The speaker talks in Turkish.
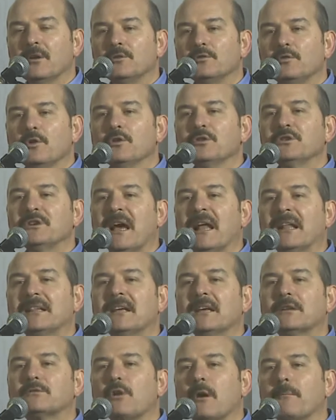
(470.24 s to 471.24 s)
dün
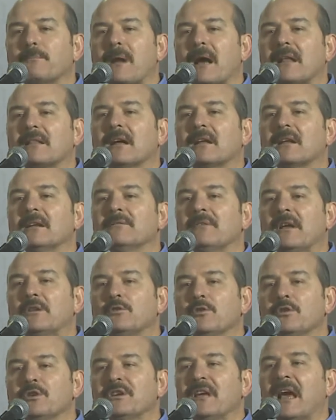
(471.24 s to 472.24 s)
geldiği toprakların ve dün